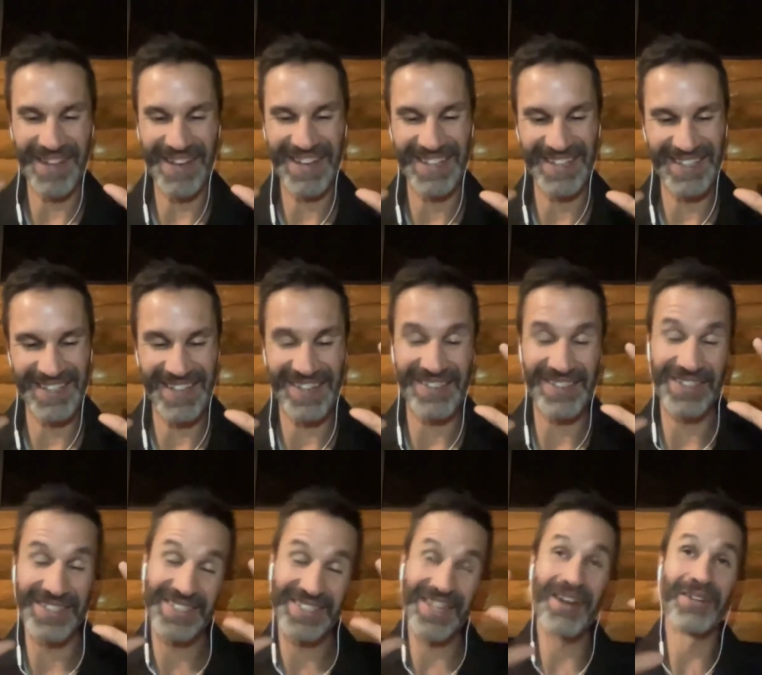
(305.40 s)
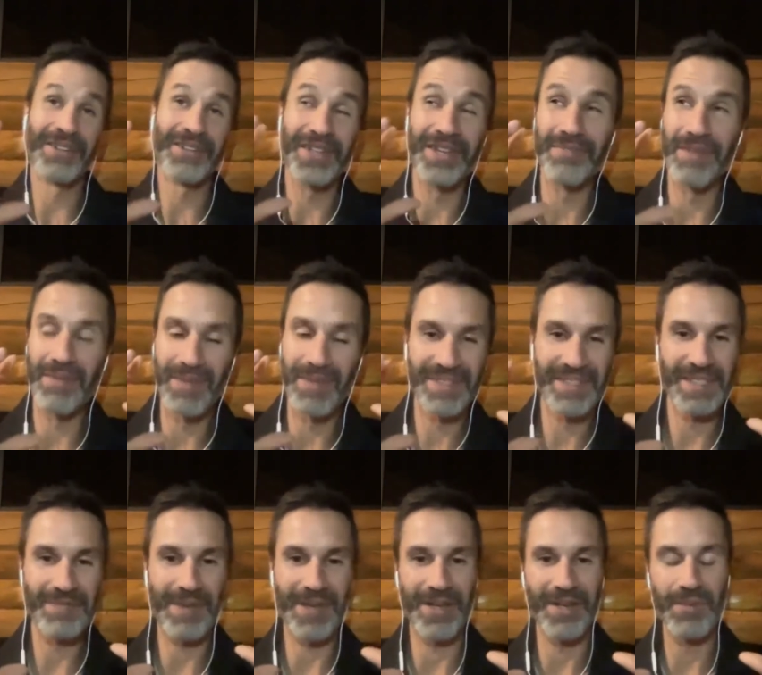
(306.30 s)
pendant, euh, le centre de ma
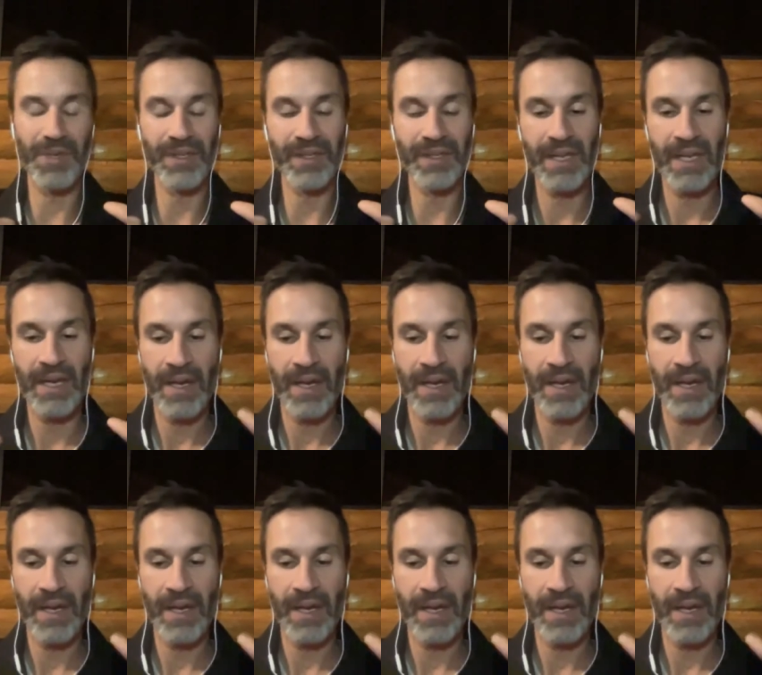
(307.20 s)
business pendant un bout.